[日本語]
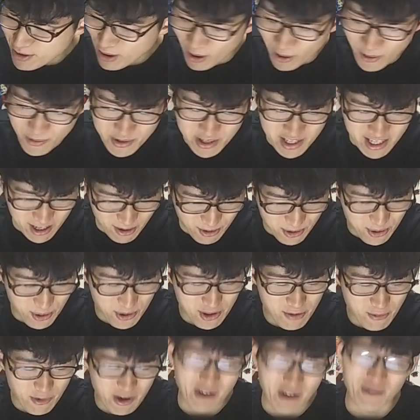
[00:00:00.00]
ンオフにしてもとん
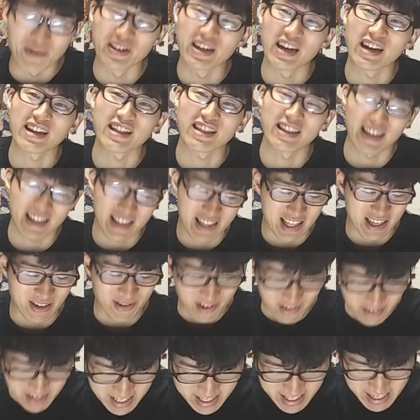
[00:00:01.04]
でもない売り上げになっており
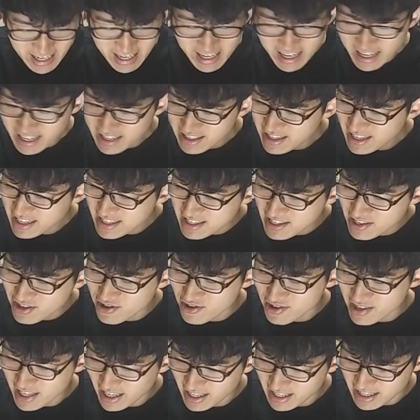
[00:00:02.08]
ます。で、やつ
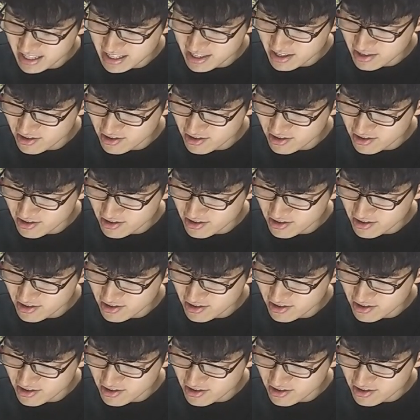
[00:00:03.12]
23位です。